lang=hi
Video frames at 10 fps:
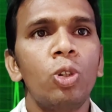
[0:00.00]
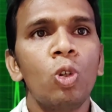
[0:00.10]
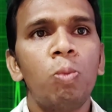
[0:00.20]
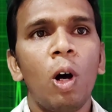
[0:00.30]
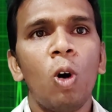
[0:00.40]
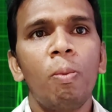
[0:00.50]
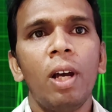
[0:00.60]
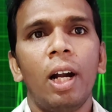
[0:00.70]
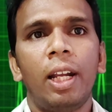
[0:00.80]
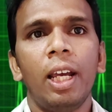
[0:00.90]
युवाओं
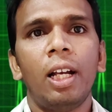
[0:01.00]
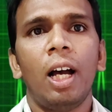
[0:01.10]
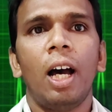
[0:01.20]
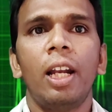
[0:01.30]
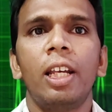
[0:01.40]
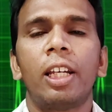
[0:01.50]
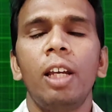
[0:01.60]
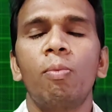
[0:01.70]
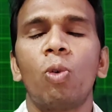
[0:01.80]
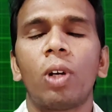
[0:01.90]
में अटैक आने
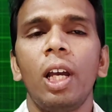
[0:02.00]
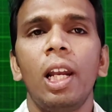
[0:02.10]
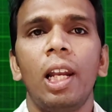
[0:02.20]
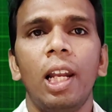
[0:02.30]
के मुख्य